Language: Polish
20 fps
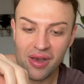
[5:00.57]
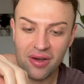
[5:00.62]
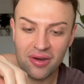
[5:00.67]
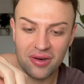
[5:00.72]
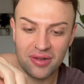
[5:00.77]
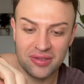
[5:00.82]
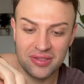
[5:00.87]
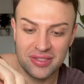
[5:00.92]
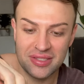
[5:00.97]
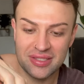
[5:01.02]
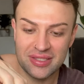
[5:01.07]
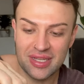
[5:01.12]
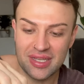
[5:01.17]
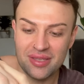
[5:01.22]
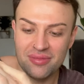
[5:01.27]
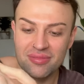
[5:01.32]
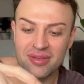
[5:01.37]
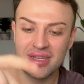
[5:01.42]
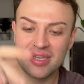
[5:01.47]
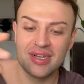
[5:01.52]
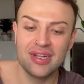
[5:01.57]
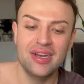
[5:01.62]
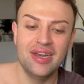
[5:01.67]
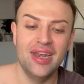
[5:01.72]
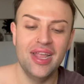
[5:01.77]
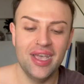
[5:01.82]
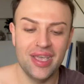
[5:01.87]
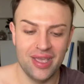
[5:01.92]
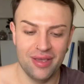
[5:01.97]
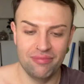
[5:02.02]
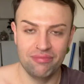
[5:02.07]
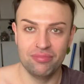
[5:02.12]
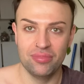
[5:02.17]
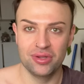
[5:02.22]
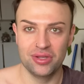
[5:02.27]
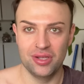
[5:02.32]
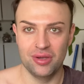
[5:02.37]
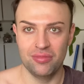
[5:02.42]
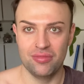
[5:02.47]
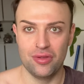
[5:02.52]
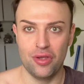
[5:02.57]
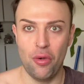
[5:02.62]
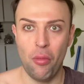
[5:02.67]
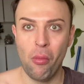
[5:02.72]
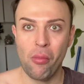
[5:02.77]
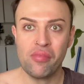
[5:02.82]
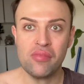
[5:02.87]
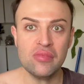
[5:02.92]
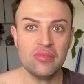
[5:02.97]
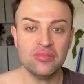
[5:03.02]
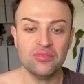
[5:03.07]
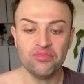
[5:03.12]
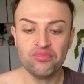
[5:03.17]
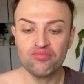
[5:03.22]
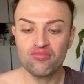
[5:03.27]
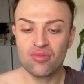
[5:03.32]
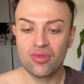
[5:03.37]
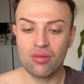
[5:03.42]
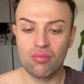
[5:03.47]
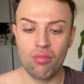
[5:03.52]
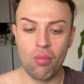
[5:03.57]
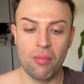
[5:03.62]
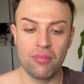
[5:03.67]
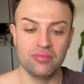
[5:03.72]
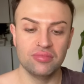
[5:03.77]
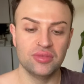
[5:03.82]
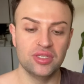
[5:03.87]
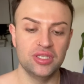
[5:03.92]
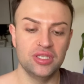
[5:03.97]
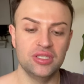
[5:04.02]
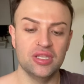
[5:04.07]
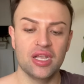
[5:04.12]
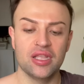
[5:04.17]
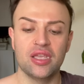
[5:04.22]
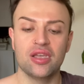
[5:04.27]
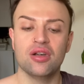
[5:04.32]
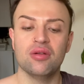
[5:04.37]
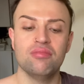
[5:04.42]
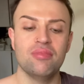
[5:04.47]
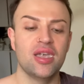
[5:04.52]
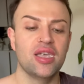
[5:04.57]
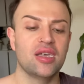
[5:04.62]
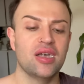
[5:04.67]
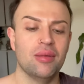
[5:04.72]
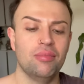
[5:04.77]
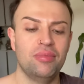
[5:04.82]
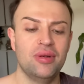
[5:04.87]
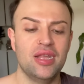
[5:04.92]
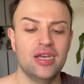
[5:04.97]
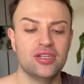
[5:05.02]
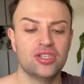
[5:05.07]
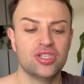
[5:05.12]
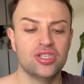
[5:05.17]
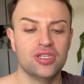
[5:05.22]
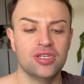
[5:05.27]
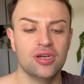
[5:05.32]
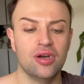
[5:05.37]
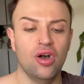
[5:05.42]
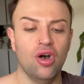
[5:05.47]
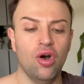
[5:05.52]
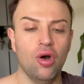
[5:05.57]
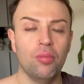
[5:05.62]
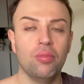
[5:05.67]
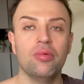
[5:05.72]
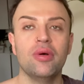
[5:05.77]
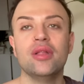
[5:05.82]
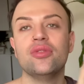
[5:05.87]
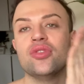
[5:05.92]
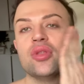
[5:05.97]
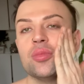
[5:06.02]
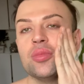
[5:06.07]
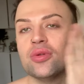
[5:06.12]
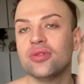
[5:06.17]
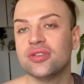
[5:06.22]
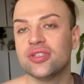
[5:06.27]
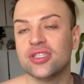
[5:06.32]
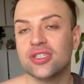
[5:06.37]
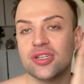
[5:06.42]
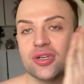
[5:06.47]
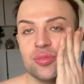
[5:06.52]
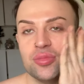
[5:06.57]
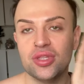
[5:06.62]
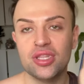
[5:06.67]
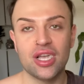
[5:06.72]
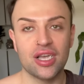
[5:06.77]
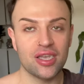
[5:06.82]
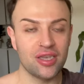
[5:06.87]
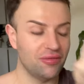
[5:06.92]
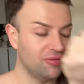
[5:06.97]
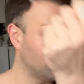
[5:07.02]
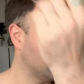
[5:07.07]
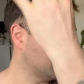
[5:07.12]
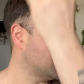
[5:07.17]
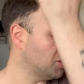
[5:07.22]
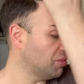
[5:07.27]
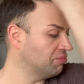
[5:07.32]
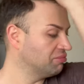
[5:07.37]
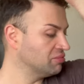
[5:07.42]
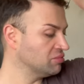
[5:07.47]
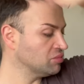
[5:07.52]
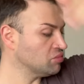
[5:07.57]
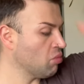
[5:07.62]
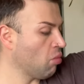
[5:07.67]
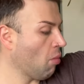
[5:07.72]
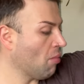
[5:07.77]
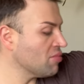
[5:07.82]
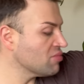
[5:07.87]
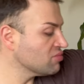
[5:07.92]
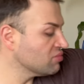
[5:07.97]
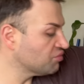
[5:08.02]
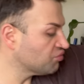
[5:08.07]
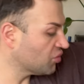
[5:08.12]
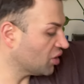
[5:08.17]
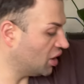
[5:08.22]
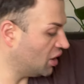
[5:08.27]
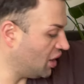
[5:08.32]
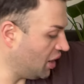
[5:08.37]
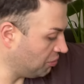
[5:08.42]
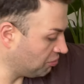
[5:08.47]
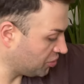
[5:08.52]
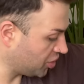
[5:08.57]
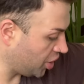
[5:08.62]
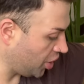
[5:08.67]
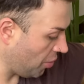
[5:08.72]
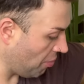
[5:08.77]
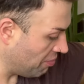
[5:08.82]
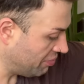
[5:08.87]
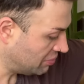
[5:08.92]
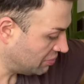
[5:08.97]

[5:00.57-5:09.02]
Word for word: On jest takim klejem podobno. Mm, I na niego make-up leży obłędnie, bo on się robi taki, wiecie, lepki.